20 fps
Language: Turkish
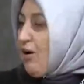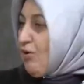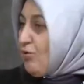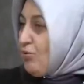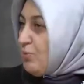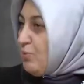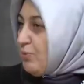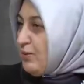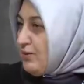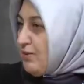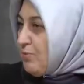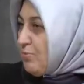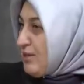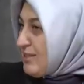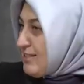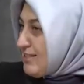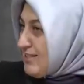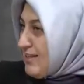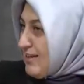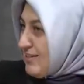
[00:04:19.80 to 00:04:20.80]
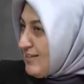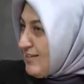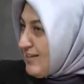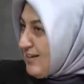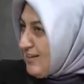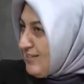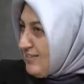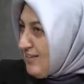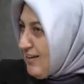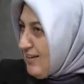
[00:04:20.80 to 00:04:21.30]
Avrupa'da benzer
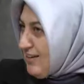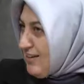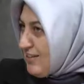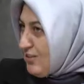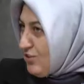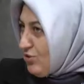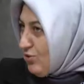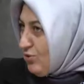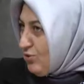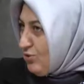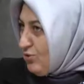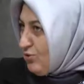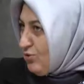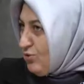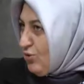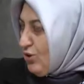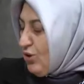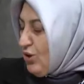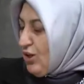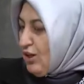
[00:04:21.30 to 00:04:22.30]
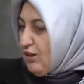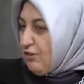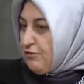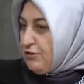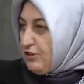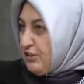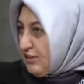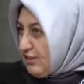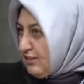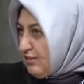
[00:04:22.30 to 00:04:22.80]
karakterlerinin olduğunu
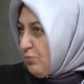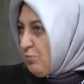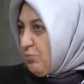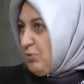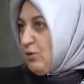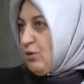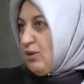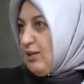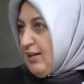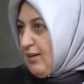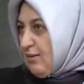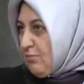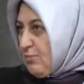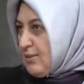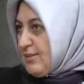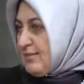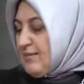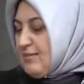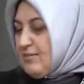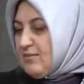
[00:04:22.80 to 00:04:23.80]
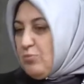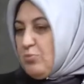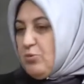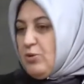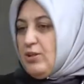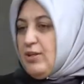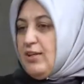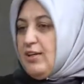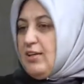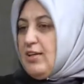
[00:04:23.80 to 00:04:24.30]
fıkra tipi olarak, masal tipi
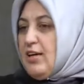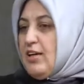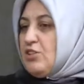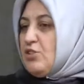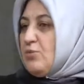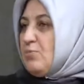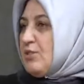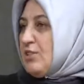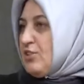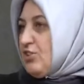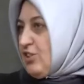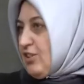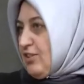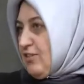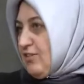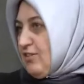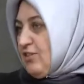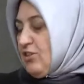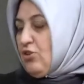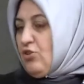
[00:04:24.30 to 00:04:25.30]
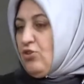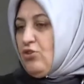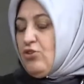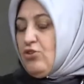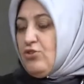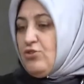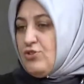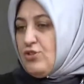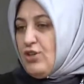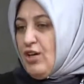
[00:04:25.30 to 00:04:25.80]
olarak karşımıza çıktığını
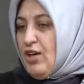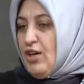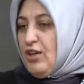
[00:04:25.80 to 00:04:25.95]
görüyoruz.